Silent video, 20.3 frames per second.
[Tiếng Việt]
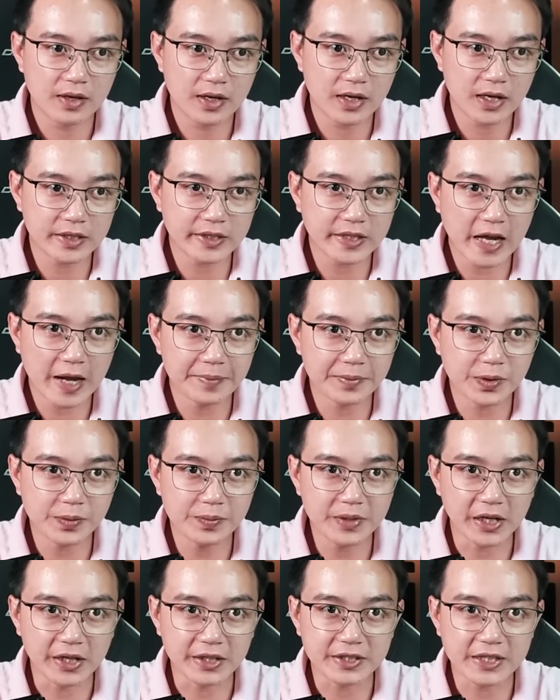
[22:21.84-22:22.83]
Anh Tam cũng
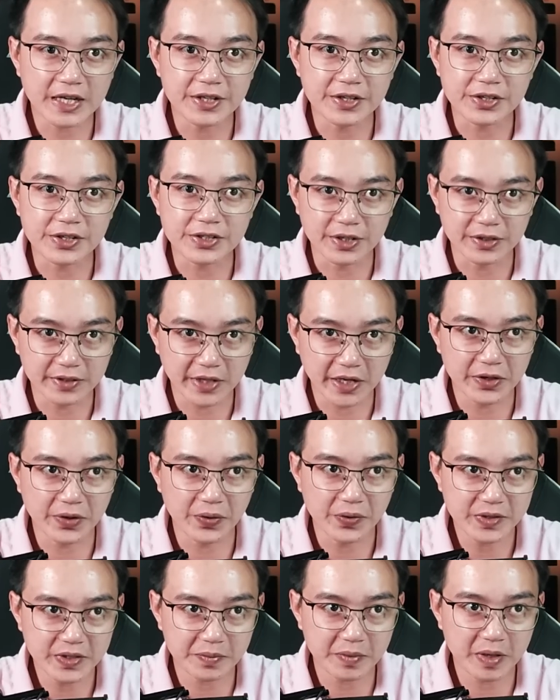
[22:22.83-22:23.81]
nhận ra được sự thay
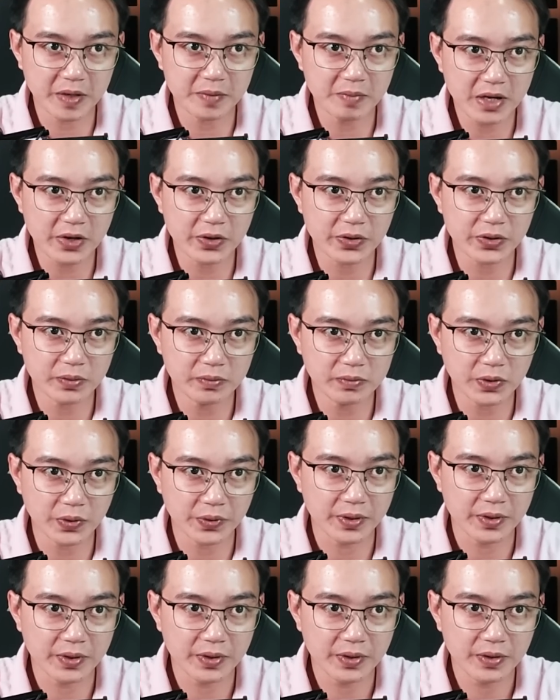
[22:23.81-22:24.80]
đổi trong ánh mắt của chúng
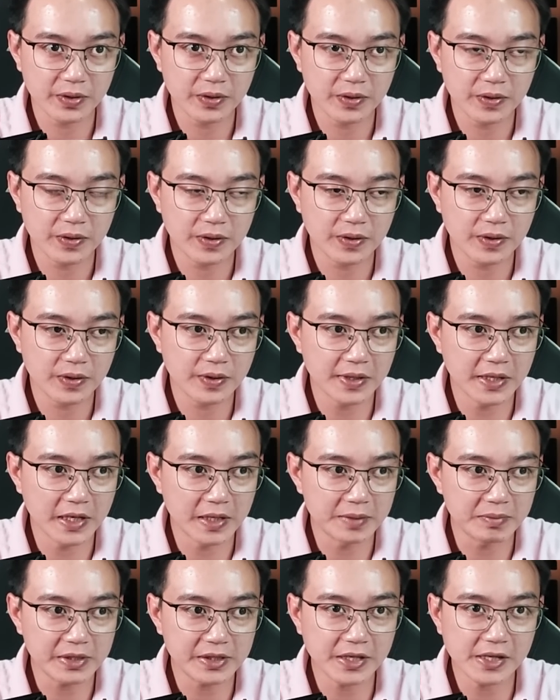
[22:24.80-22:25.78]
tôi,
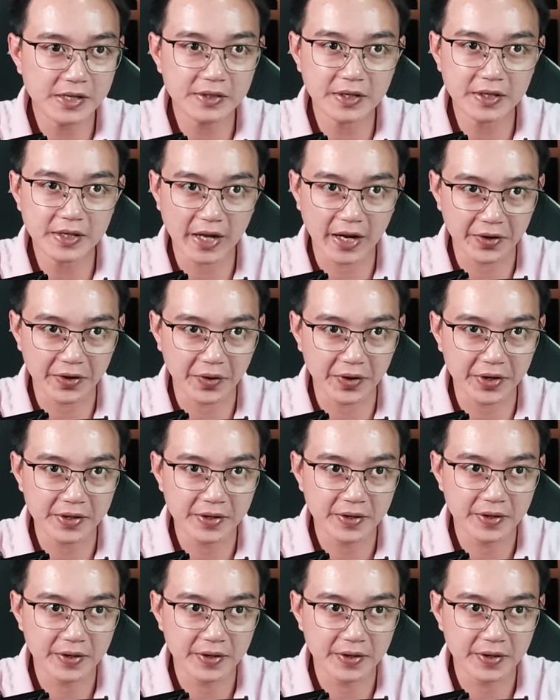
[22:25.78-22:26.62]
nên mới tiến tới gặng hỏi: